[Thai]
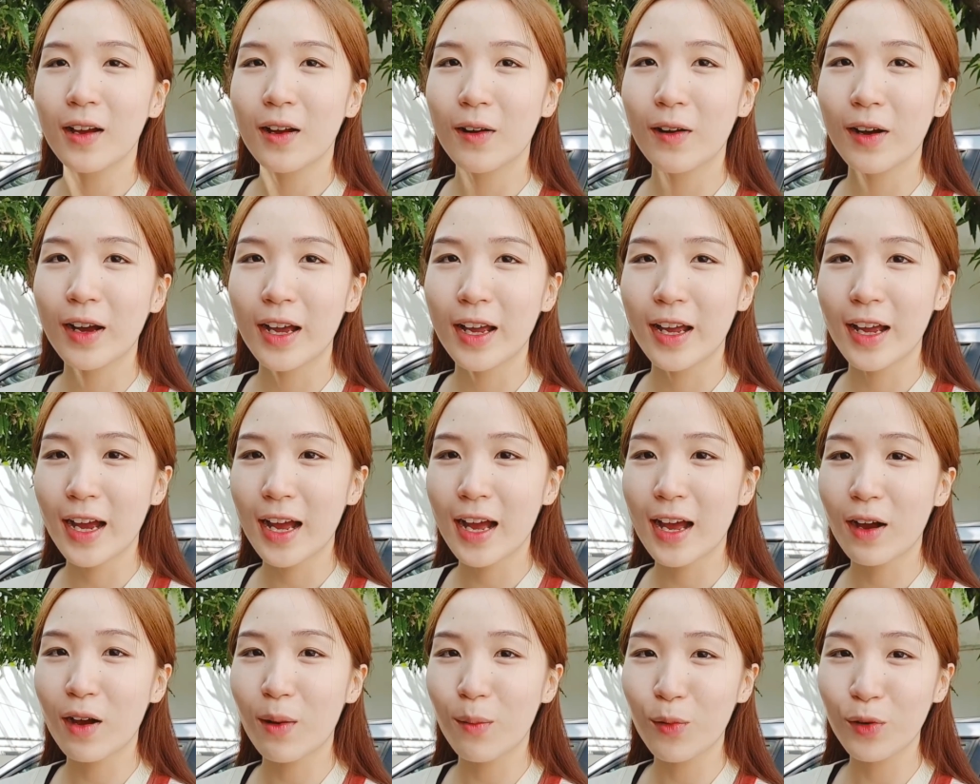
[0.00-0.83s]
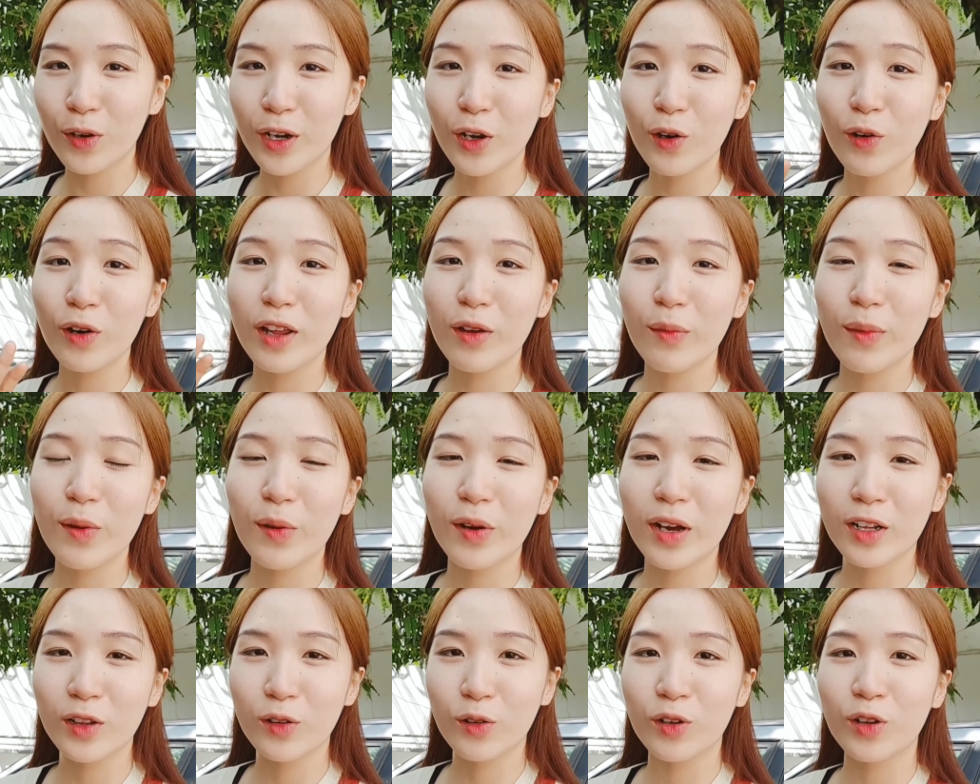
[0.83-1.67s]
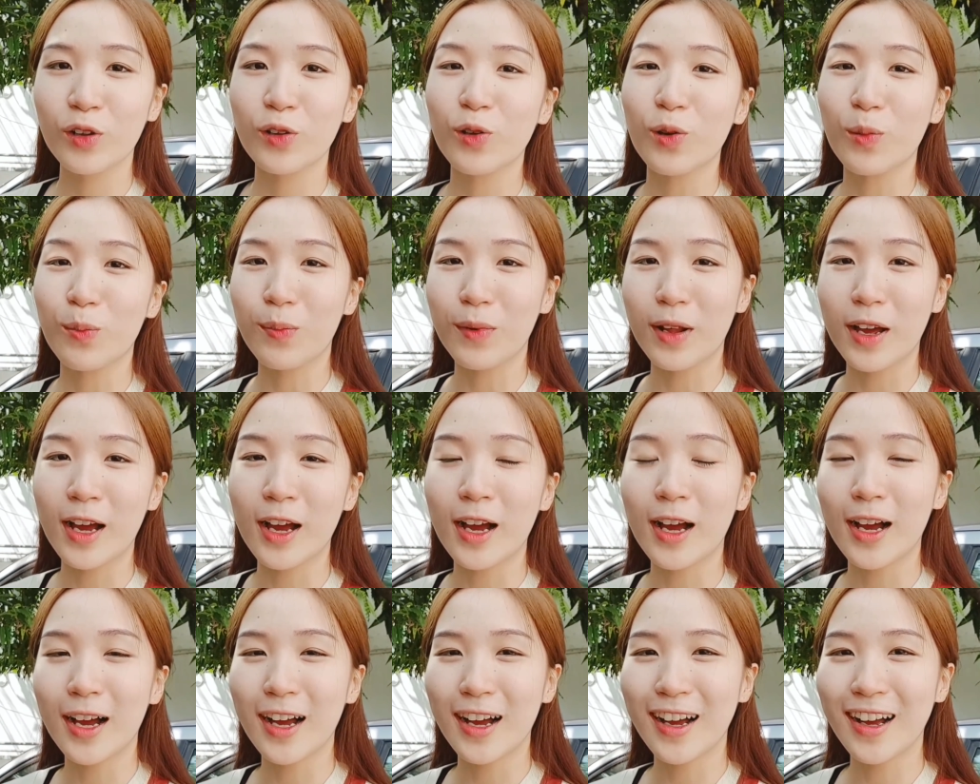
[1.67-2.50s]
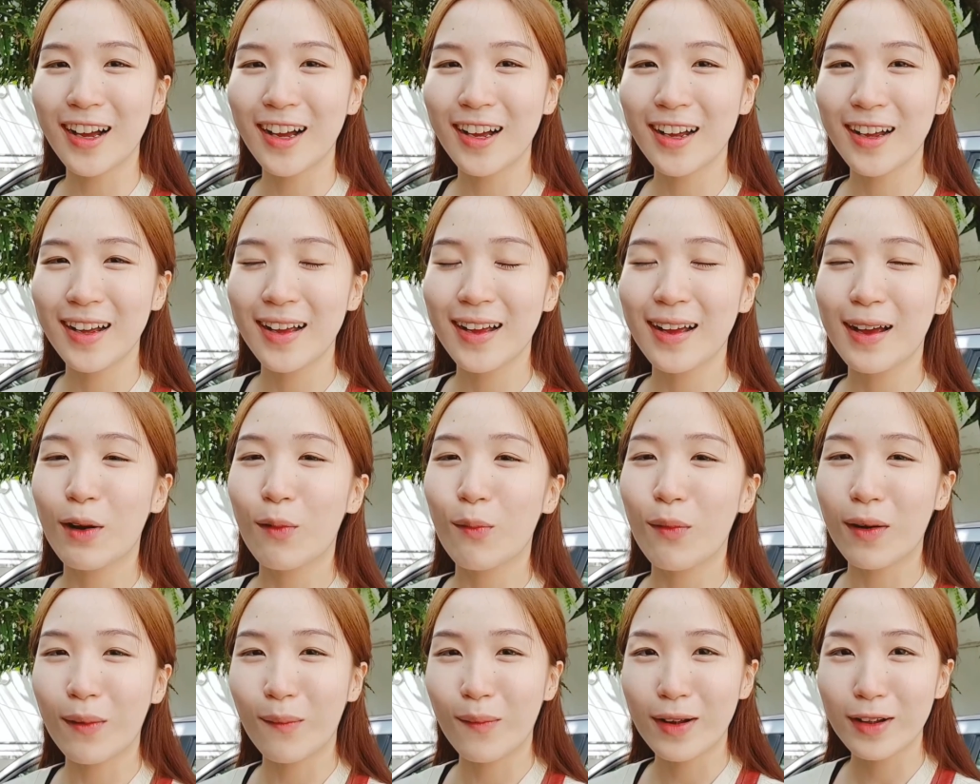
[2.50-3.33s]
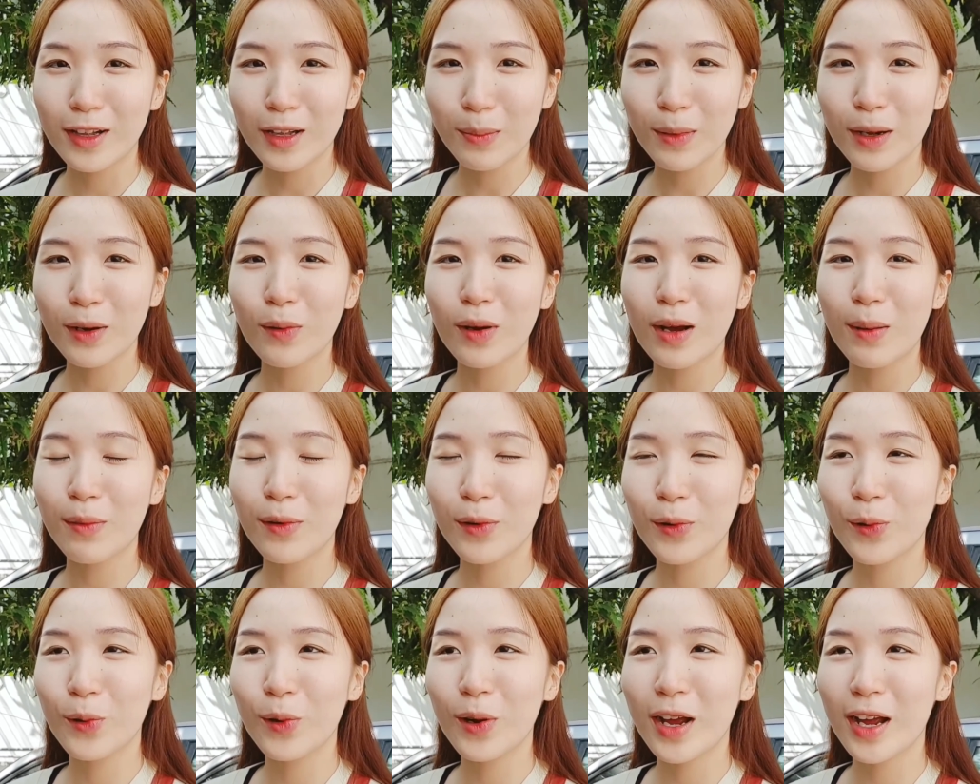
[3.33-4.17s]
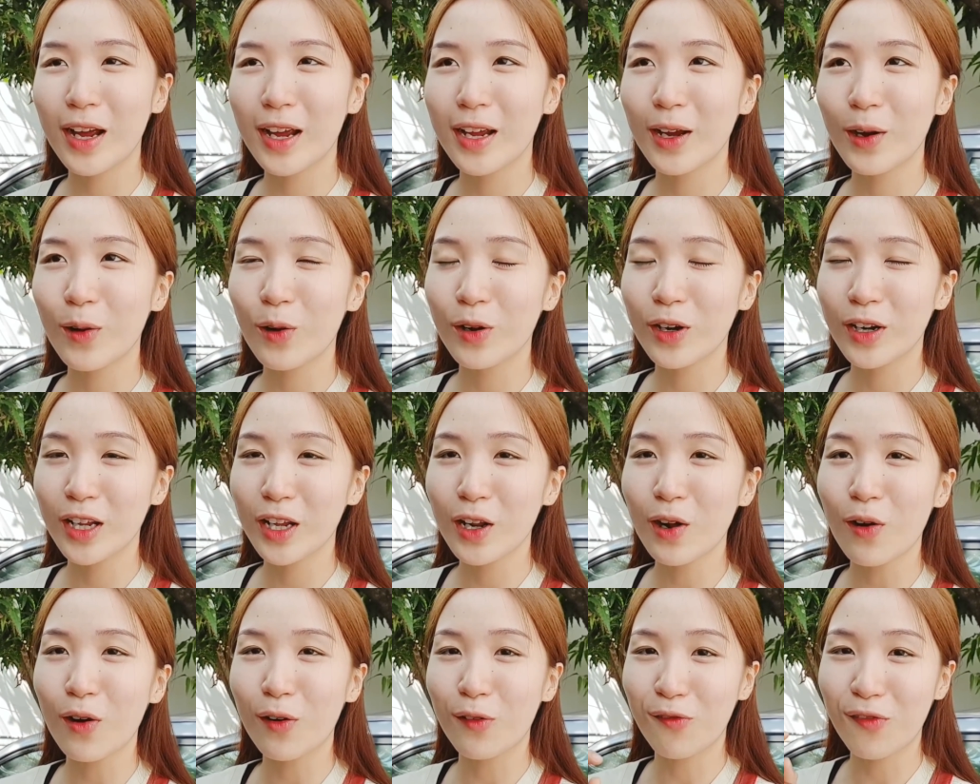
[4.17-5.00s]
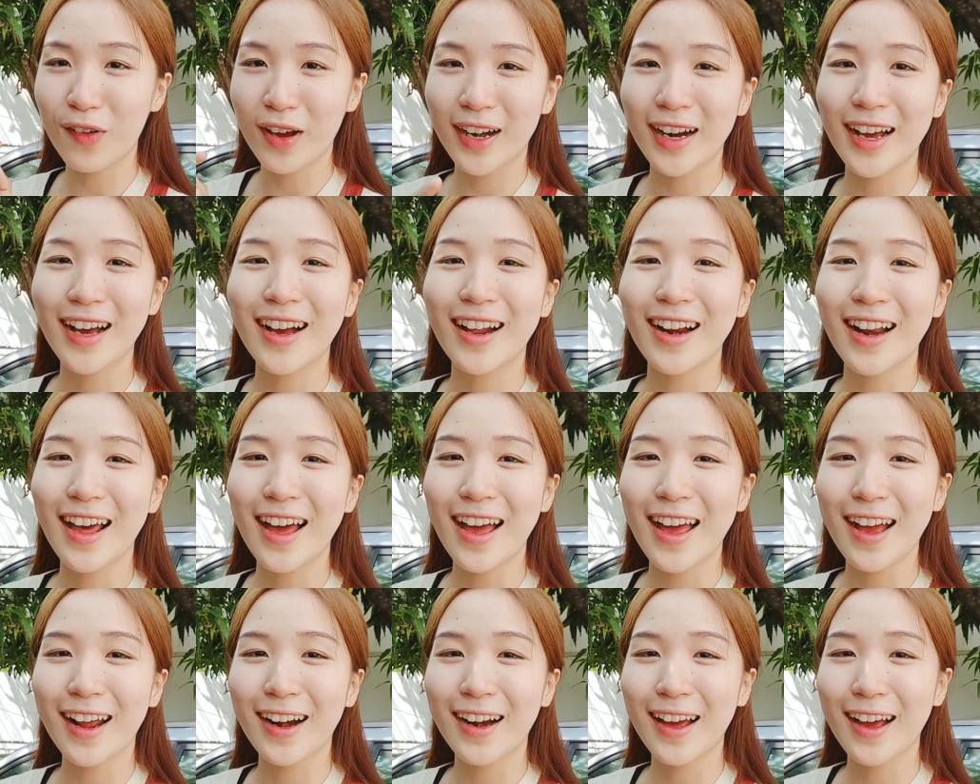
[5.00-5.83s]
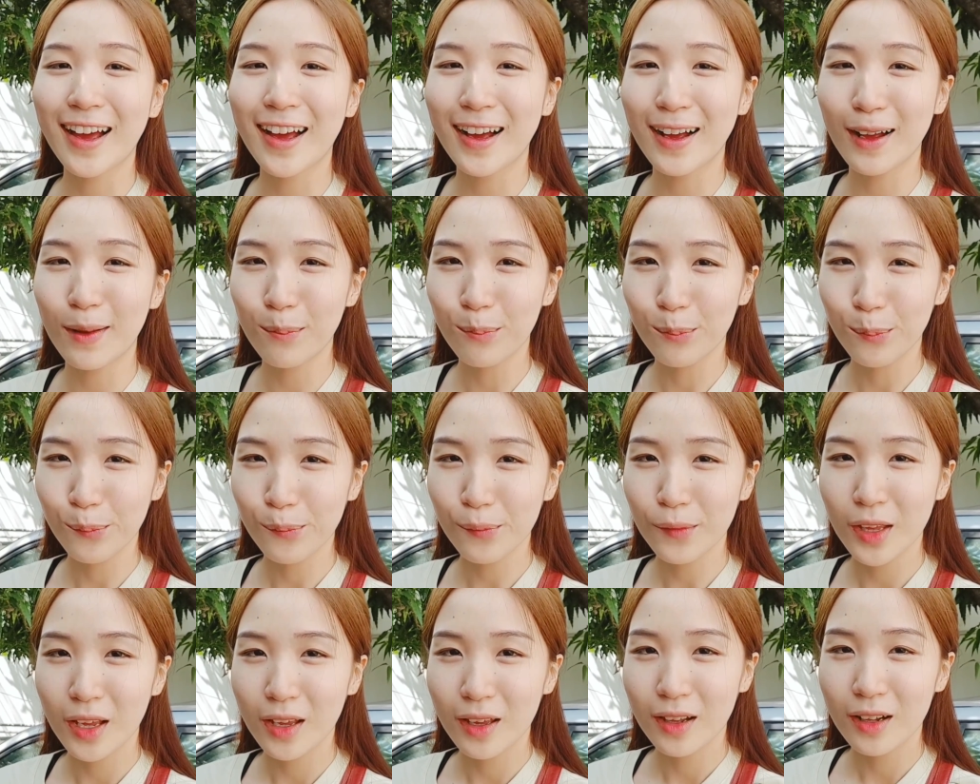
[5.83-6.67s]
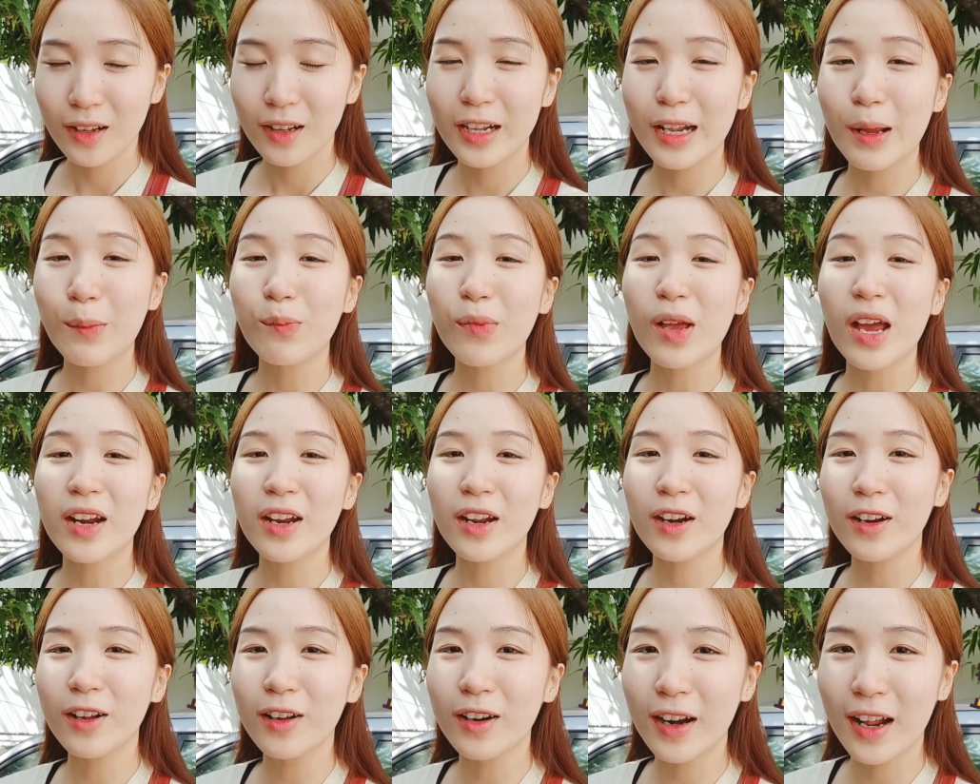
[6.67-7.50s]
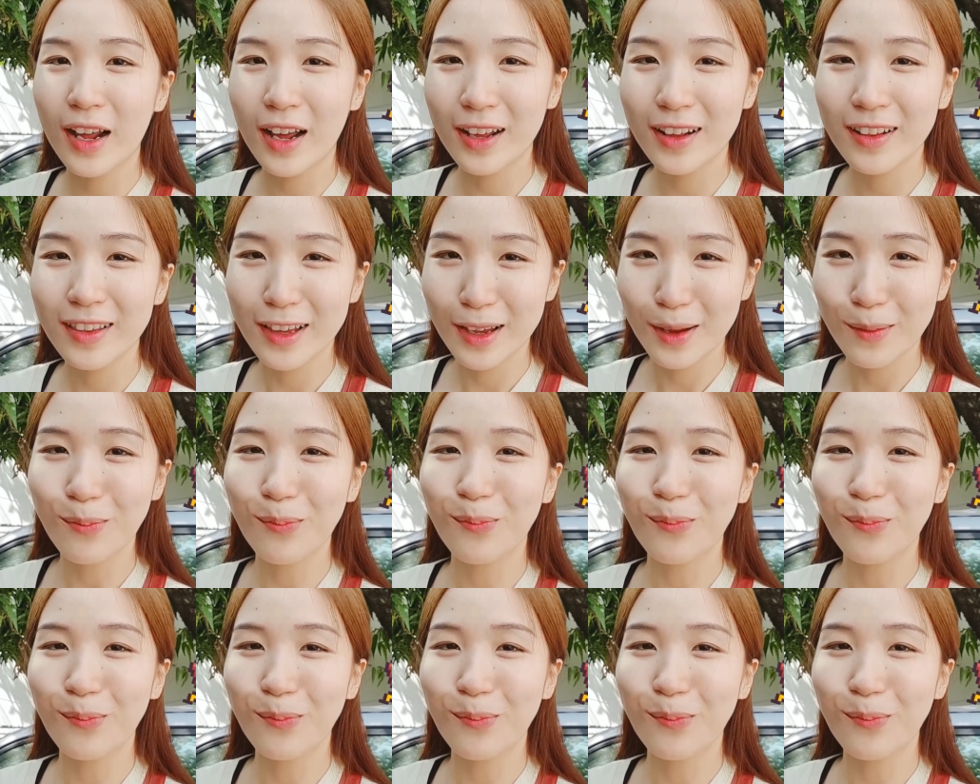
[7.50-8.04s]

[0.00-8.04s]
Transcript: โอเคค่ะขอบคุณที่ดูรีวิวกันจนจบนะคะหวังว่าจะเป็นความรู้ให้คนที่ถอนฟันครั้งแรกนะคะเตรียมใจนิดนึงนะเจ็